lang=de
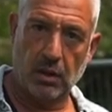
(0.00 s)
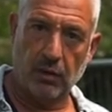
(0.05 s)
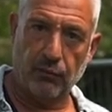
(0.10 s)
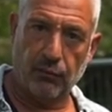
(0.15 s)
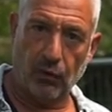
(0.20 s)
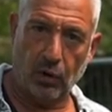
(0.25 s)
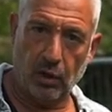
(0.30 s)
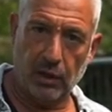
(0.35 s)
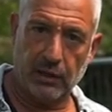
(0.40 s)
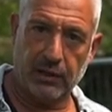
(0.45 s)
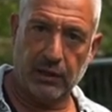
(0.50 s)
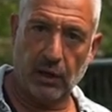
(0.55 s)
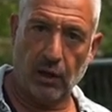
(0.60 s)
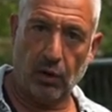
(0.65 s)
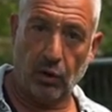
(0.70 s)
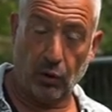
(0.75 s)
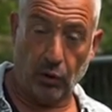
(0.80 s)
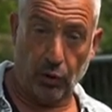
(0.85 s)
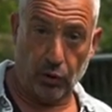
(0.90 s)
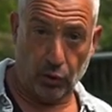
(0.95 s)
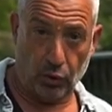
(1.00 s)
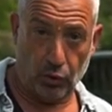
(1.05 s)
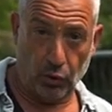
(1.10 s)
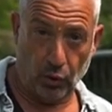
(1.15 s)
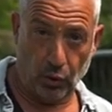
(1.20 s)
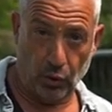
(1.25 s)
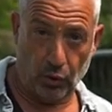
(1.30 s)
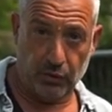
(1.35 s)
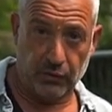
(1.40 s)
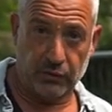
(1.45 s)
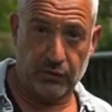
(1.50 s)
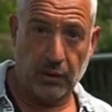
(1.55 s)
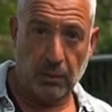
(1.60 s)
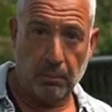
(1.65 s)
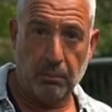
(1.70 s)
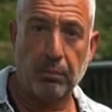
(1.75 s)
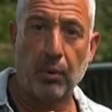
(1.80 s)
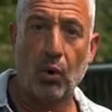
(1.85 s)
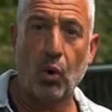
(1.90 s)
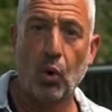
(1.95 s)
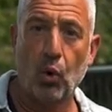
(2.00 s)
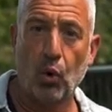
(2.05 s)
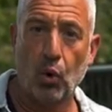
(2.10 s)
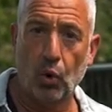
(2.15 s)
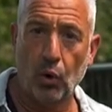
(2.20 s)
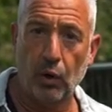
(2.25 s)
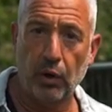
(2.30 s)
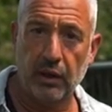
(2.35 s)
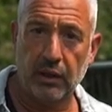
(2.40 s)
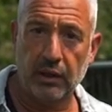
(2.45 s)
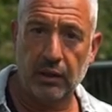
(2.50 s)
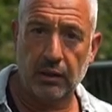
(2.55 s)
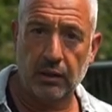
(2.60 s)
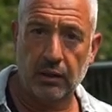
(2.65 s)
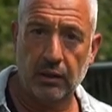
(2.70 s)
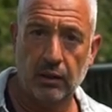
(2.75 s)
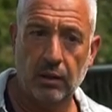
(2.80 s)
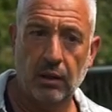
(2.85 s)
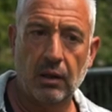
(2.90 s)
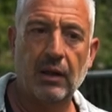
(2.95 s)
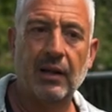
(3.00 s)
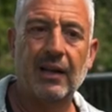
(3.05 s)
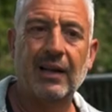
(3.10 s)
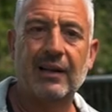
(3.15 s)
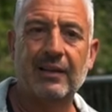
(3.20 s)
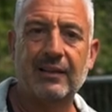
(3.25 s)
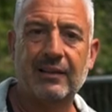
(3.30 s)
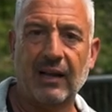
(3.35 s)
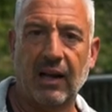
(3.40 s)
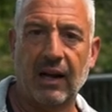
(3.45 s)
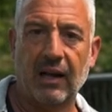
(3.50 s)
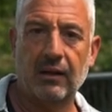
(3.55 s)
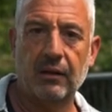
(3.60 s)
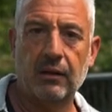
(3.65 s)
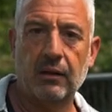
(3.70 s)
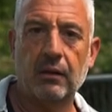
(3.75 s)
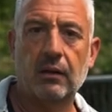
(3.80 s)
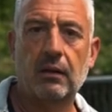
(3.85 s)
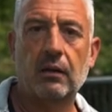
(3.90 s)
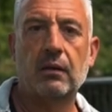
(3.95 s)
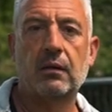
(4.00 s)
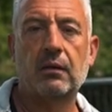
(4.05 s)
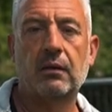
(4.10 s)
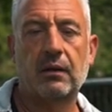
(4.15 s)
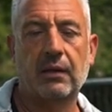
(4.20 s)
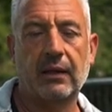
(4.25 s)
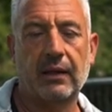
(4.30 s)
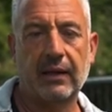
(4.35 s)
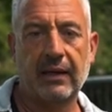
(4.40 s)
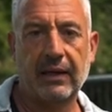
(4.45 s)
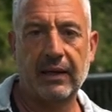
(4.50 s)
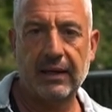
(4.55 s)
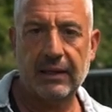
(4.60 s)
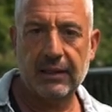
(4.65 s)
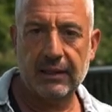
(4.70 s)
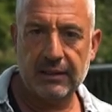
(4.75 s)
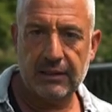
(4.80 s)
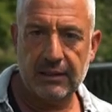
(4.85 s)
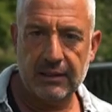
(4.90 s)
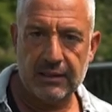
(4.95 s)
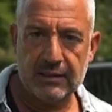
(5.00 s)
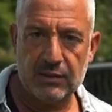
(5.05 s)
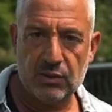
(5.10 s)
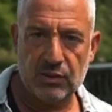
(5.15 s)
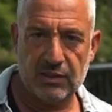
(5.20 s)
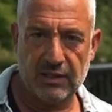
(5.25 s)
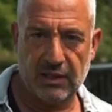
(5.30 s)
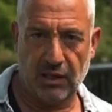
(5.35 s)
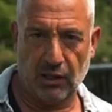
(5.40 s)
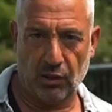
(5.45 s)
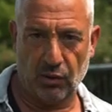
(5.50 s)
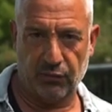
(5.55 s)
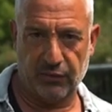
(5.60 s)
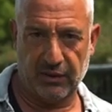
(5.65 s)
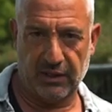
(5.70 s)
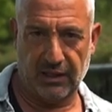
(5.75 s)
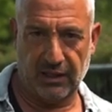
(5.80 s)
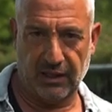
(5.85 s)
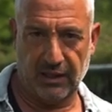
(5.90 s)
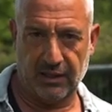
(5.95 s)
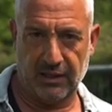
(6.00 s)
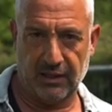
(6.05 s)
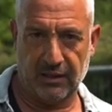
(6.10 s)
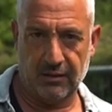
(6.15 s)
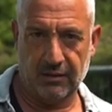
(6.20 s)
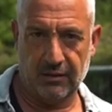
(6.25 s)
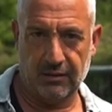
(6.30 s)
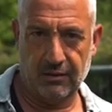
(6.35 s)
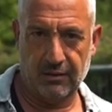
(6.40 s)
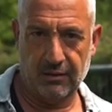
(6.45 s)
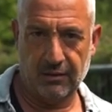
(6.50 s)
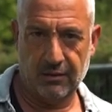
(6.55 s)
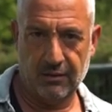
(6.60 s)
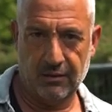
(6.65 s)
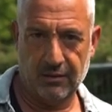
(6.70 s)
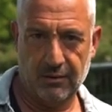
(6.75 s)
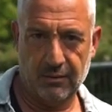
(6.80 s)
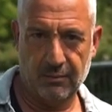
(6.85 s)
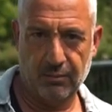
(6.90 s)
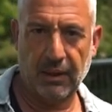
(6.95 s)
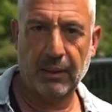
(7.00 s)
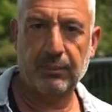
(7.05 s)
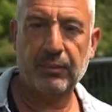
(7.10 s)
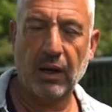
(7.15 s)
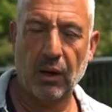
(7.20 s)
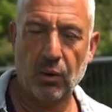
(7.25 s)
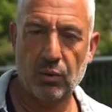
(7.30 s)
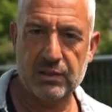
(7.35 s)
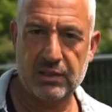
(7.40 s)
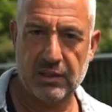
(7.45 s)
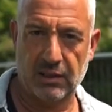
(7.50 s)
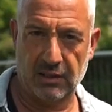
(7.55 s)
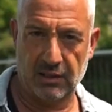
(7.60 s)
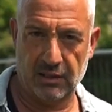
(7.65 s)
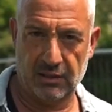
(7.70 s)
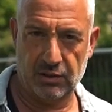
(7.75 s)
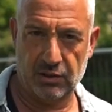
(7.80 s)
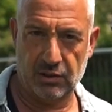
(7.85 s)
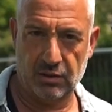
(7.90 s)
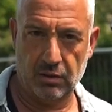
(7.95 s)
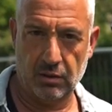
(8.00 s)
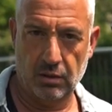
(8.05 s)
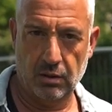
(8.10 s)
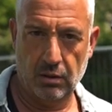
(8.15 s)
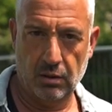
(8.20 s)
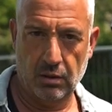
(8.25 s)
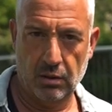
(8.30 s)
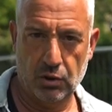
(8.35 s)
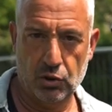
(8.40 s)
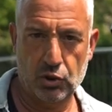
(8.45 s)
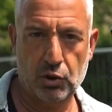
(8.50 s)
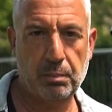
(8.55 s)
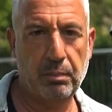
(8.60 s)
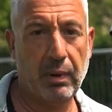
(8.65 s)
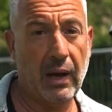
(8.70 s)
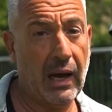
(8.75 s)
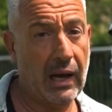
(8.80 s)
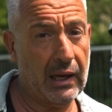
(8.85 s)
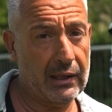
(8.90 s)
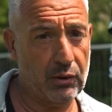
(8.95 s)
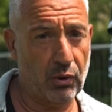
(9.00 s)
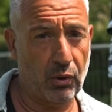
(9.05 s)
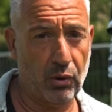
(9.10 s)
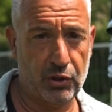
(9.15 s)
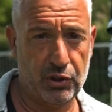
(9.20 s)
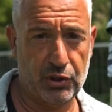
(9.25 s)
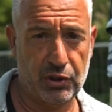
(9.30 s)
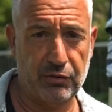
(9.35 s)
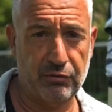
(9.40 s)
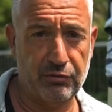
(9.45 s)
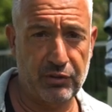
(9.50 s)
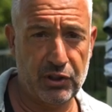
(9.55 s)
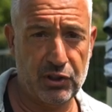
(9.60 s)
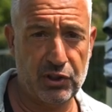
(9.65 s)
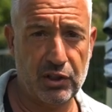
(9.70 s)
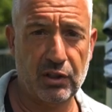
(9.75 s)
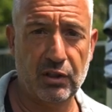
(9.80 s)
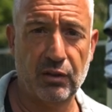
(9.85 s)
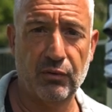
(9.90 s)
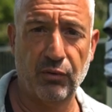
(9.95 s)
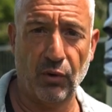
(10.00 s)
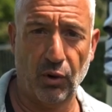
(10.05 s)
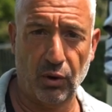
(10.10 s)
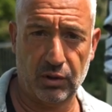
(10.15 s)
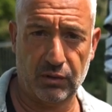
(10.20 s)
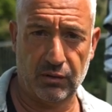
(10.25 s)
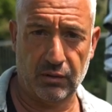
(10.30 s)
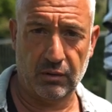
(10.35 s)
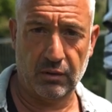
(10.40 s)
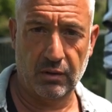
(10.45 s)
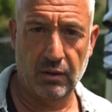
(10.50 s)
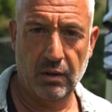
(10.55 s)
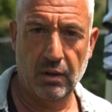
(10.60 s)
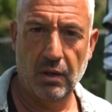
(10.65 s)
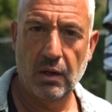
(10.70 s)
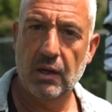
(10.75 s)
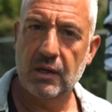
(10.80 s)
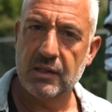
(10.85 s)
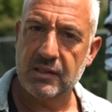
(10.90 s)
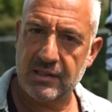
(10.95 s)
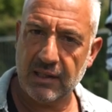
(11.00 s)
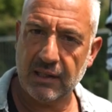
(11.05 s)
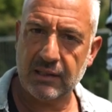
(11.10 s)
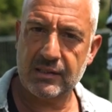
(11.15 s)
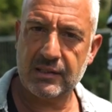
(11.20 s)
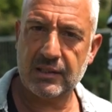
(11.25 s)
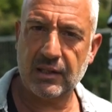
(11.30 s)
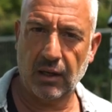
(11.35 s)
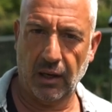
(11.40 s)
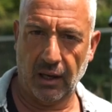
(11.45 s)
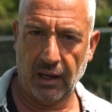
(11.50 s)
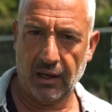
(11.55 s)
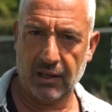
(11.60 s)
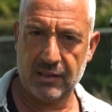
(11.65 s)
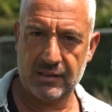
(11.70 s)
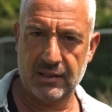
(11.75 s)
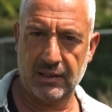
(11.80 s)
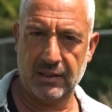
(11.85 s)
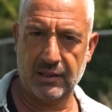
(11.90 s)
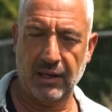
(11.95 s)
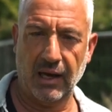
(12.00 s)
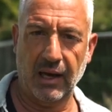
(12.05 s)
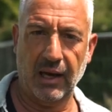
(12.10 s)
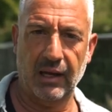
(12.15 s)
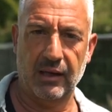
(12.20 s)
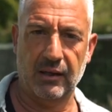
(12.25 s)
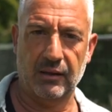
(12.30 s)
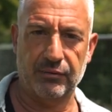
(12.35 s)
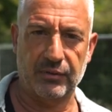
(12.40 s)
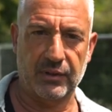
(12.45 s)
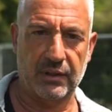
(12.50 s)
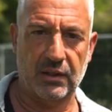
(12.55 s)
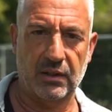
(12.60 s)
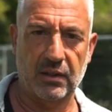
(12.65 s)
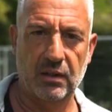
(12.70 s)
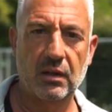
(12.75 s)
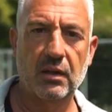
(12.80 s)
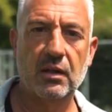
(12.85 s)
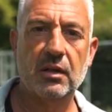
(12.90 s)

Wollt ihr euren Hund beruhigen, dann redet nicht zu sehr auf ihn ein. Bleibt ausgeglichen. Spart euch die wichtigen Worte. Setzt klare Signale wie